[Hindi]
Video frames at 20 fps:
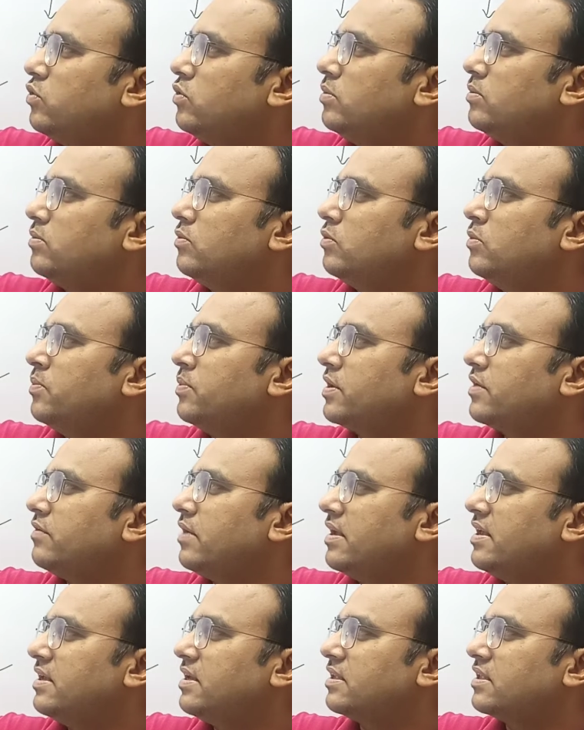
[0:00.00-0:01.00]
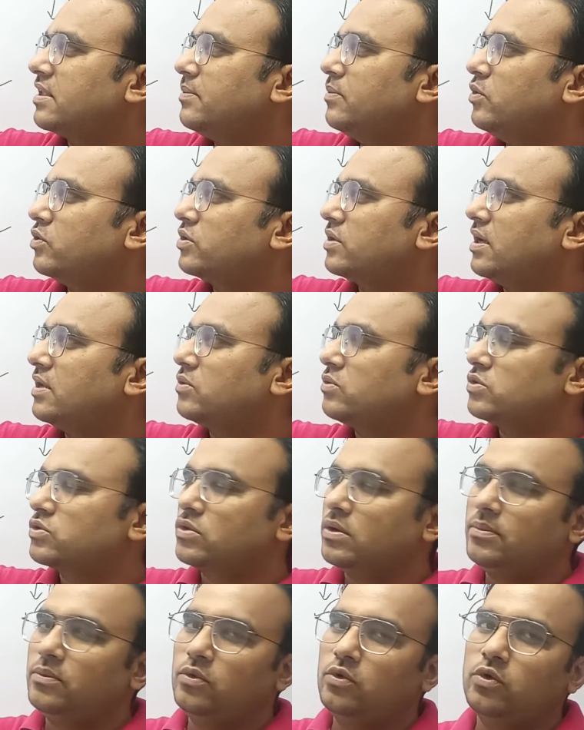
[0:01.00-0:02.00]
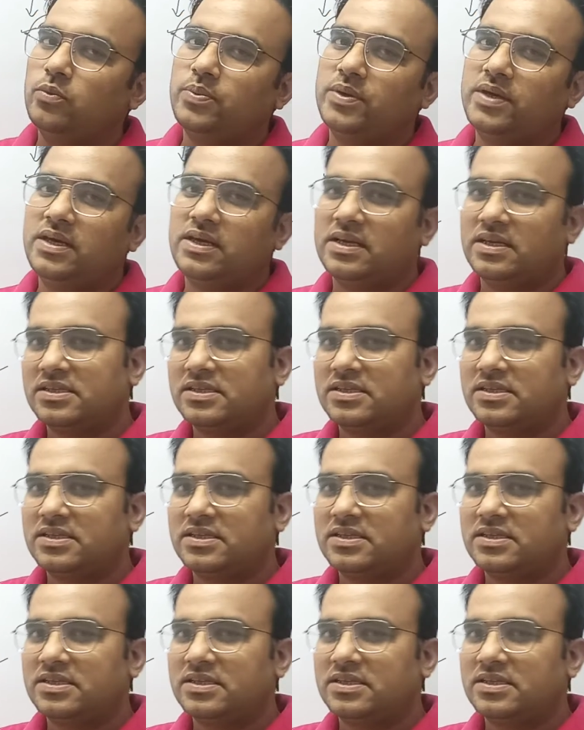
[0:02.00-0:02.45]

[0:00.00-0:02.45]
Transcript: घूम के वहीं ख़त्म होता है तो उसको हम लूप ही